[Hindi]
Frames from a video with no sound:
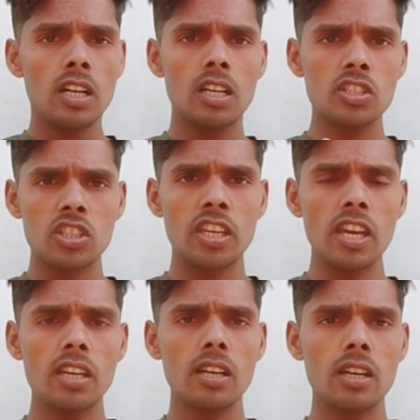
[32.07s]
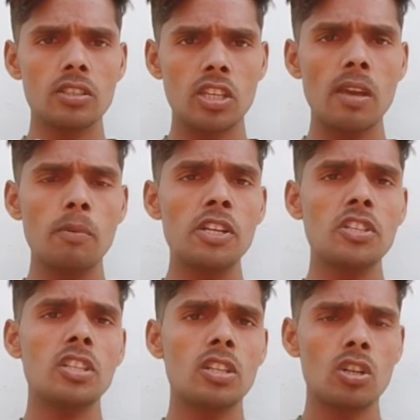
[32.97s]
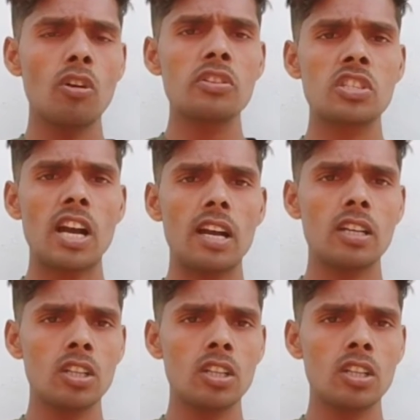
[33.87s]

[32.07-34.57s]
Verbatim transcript: छः छः फीट नौ इंच का